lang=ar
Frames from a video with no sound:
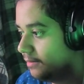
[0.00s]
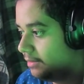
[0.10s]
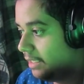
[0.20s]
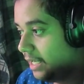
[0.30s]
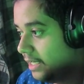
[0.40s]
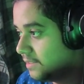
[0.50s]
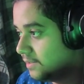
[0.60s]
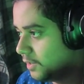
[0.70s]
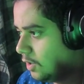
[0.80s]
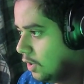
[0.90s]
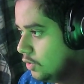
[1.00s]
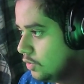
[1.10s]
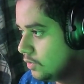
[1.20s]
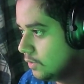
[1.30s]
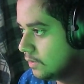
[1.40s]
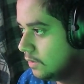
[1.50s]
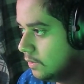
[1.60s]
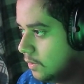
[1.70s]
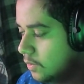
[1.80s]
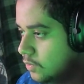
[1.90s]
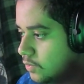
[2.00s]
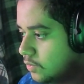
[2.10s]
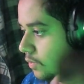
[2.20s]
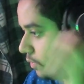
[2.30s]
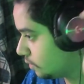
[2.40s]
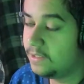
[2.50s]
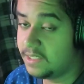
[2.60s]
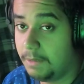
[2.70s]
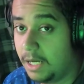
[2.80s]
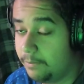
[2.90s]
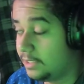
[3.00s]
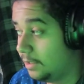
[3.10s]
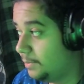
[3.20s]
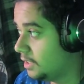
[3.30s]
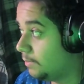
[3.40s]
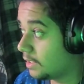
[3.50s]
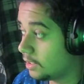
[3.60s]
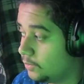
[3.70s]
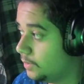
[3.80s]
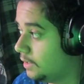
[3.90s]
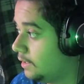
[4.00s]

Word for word: الله يستر الله يستر الله يستر سبهان بيدخل بيدخل مره قوي يا يعني.